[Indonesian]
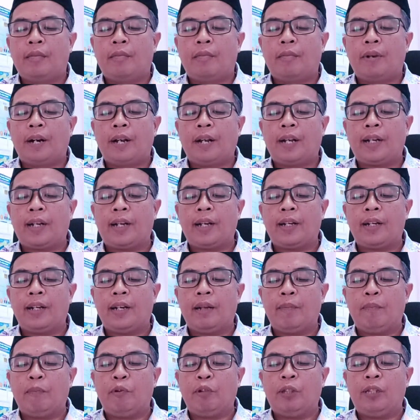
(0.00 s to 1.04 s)
Mereka
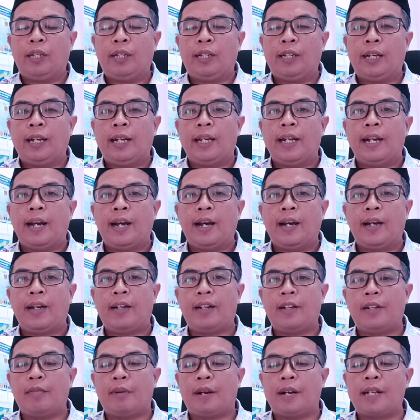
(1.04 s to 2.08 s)
diliputi
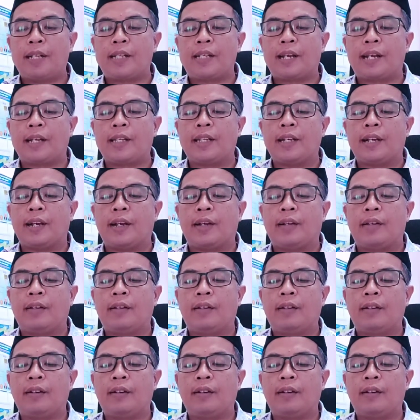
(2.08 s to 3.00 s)
kehinaan di mana saja